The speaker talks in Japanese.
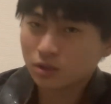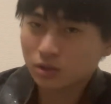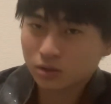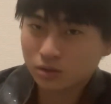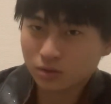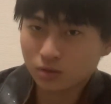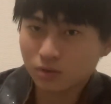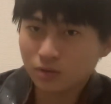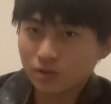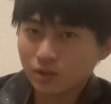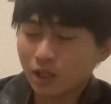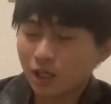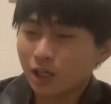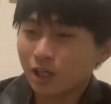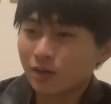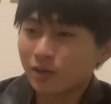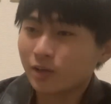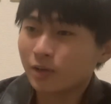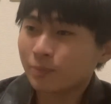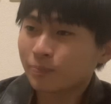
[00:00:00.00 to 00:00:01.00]
そう、だか
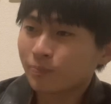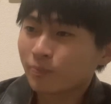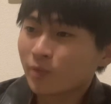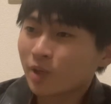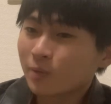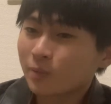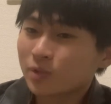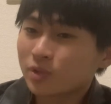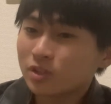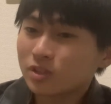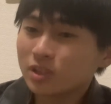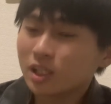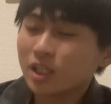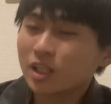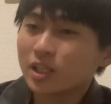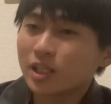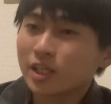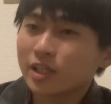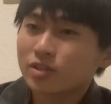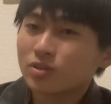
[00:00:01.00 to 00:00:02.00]
ら、もう常
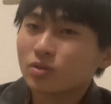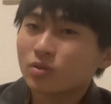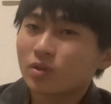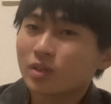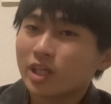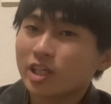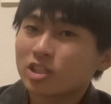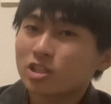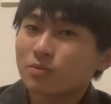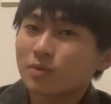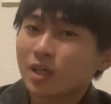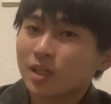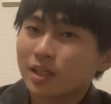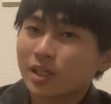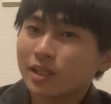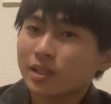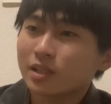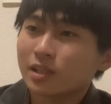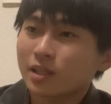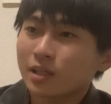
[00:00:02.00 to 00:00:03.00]
にね、ちょっと大丈夫か
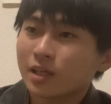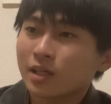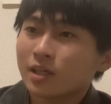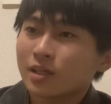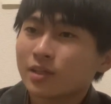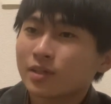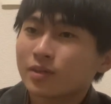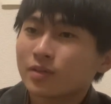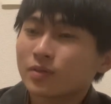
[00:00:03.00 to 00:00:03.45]
なってね、